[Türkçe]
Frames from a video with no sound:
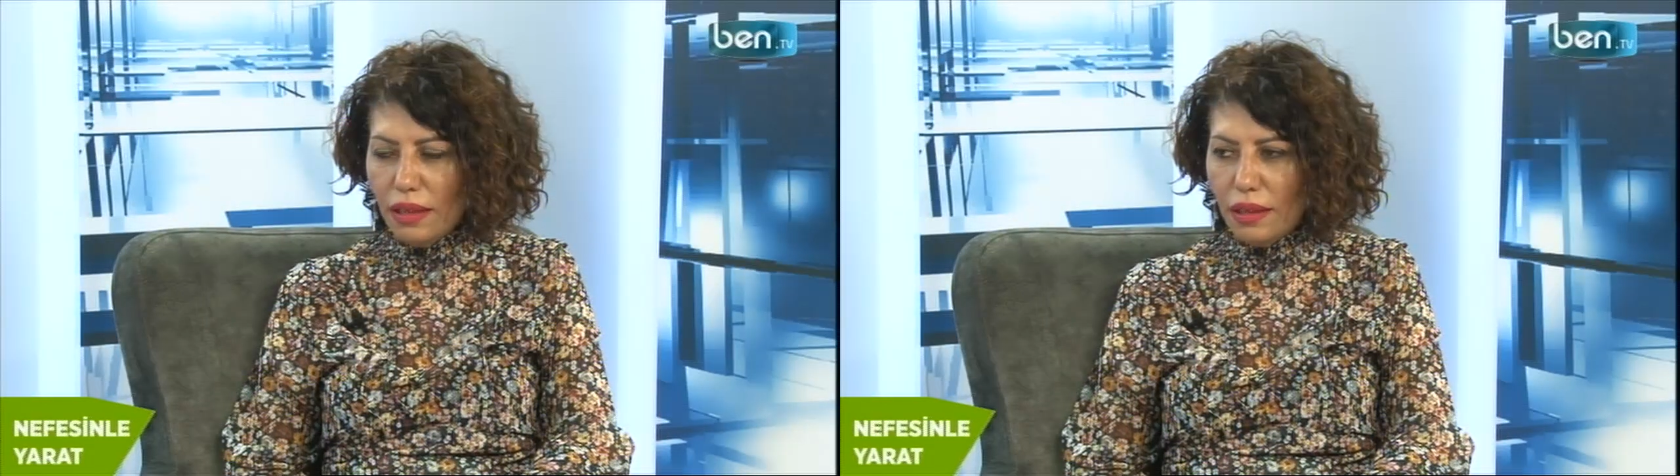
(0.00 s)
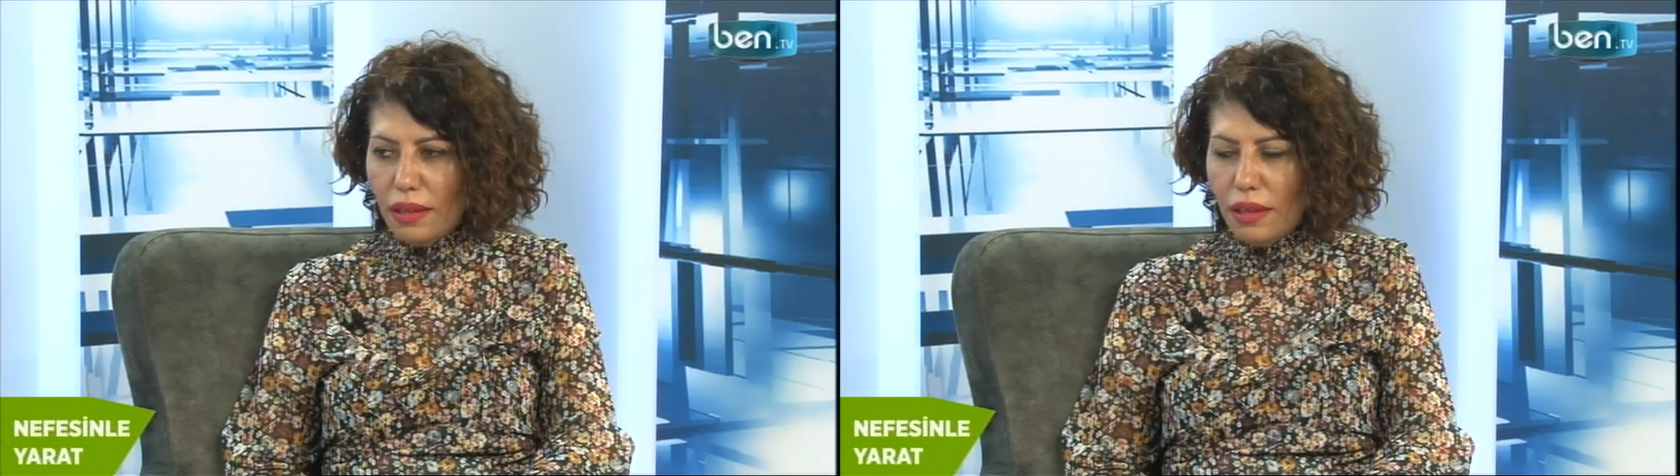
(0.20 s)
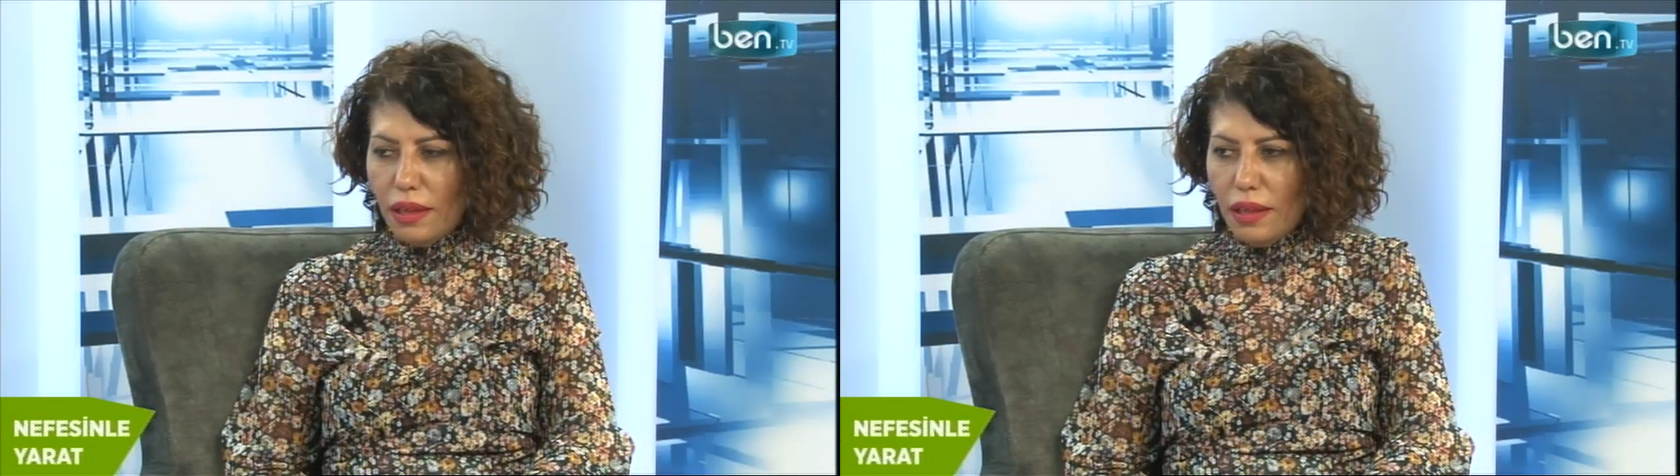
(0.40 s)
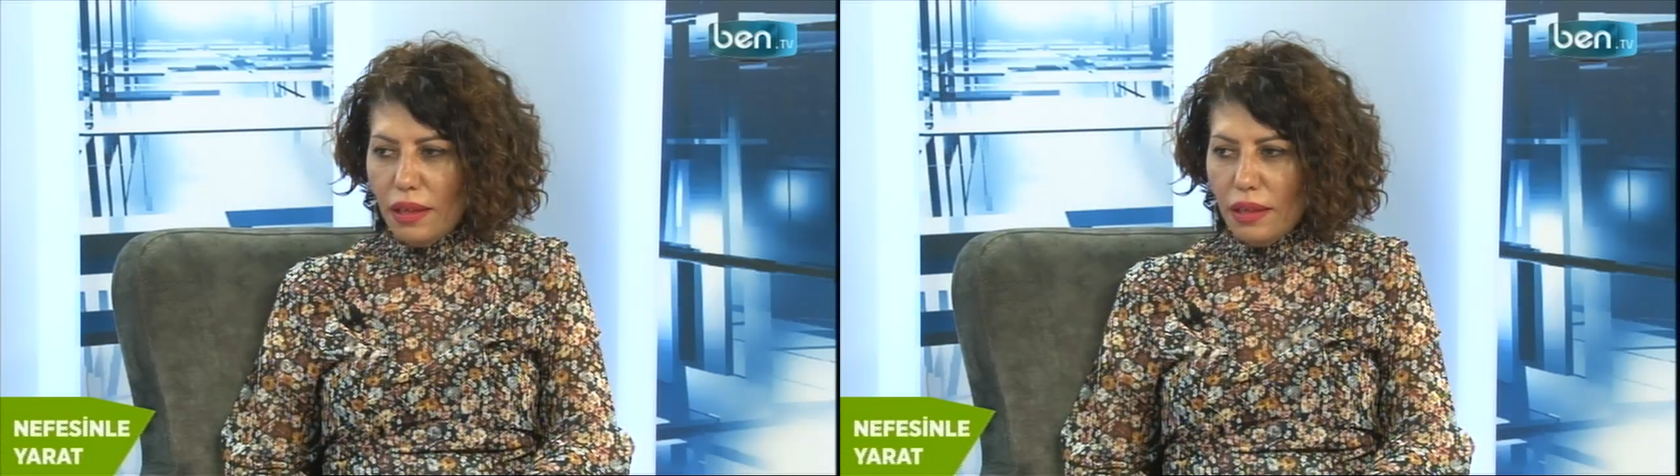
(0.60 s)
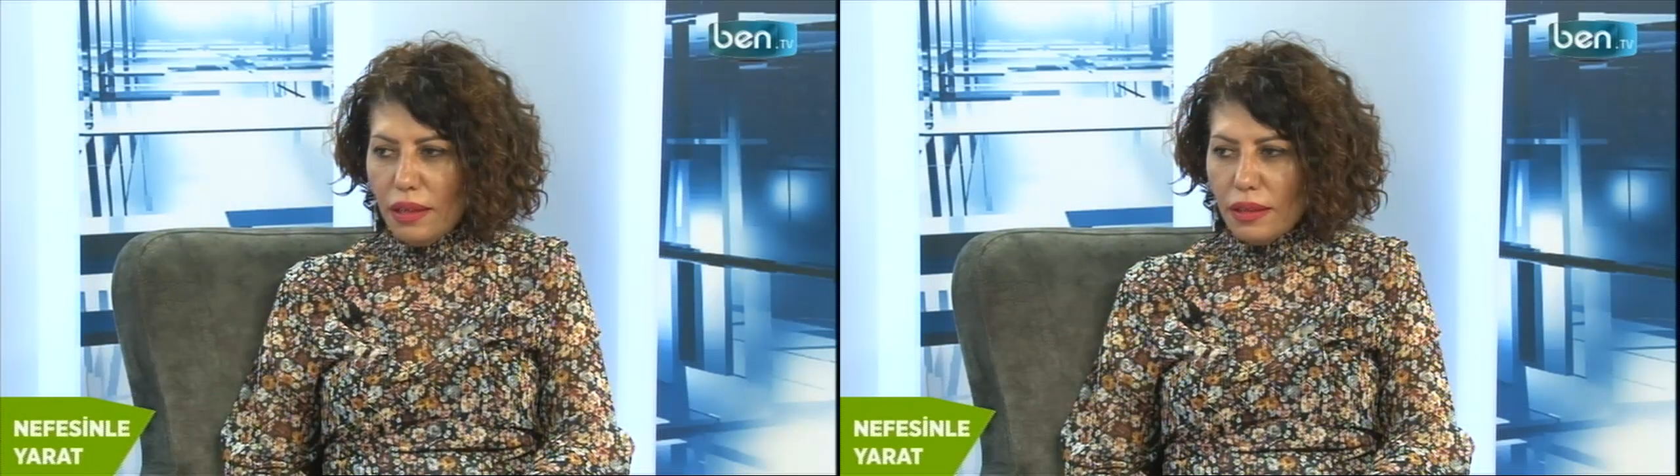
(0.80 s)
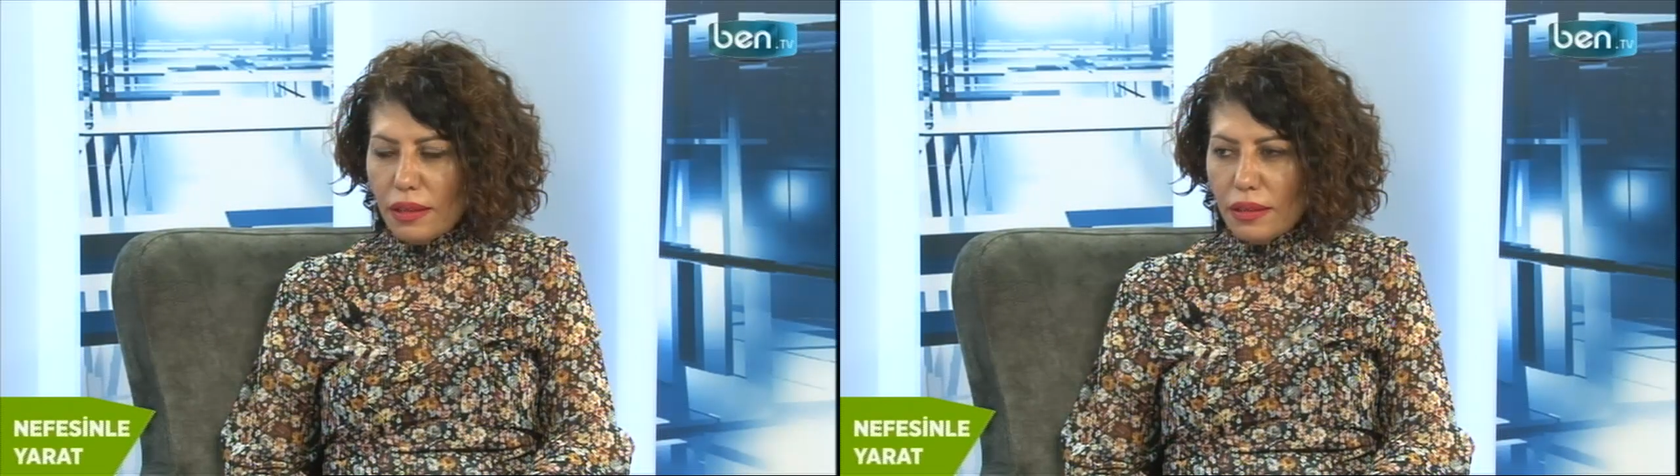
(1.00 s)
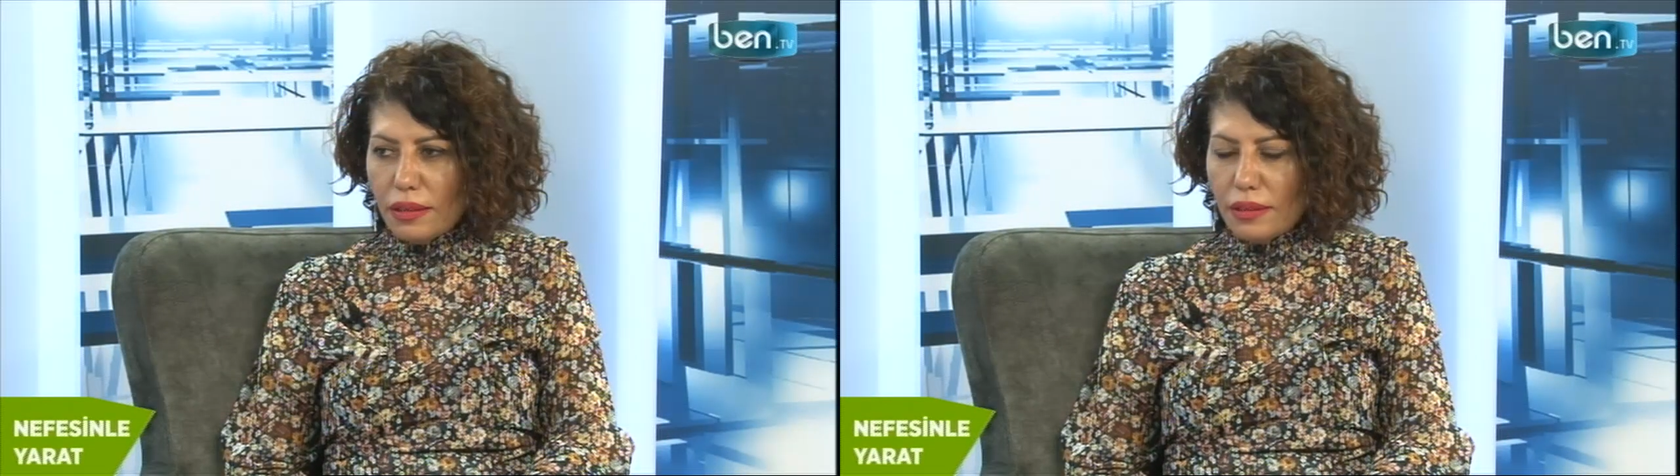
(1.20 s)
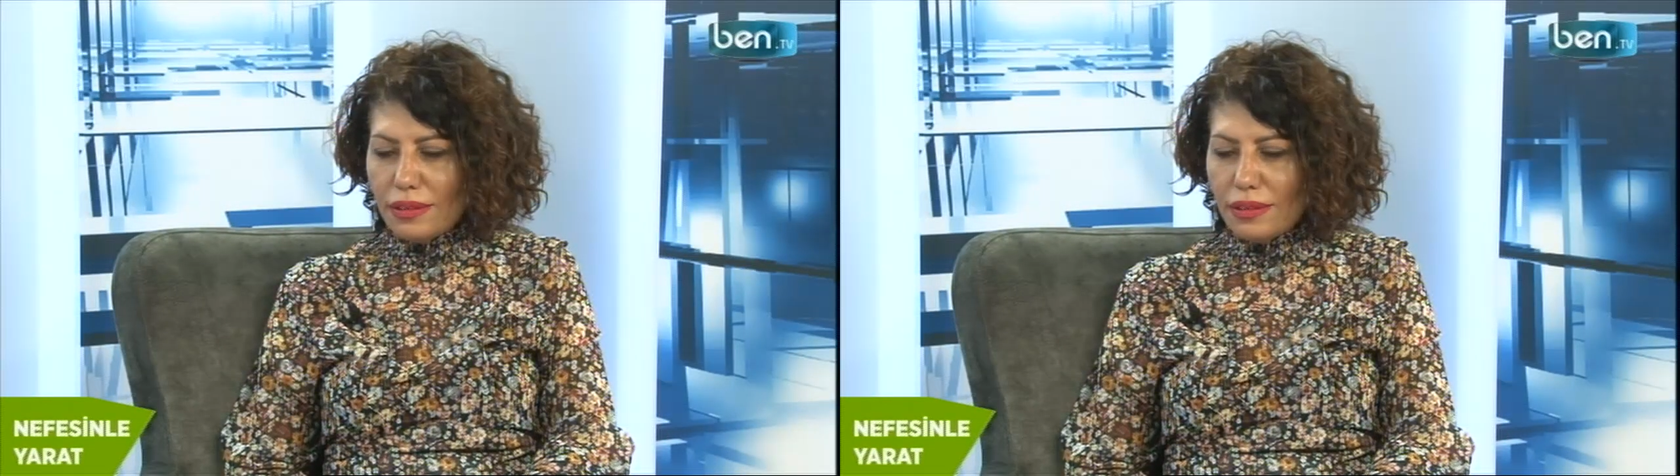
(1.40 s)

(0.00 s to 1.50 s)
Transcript: Hı, çok güzel. E,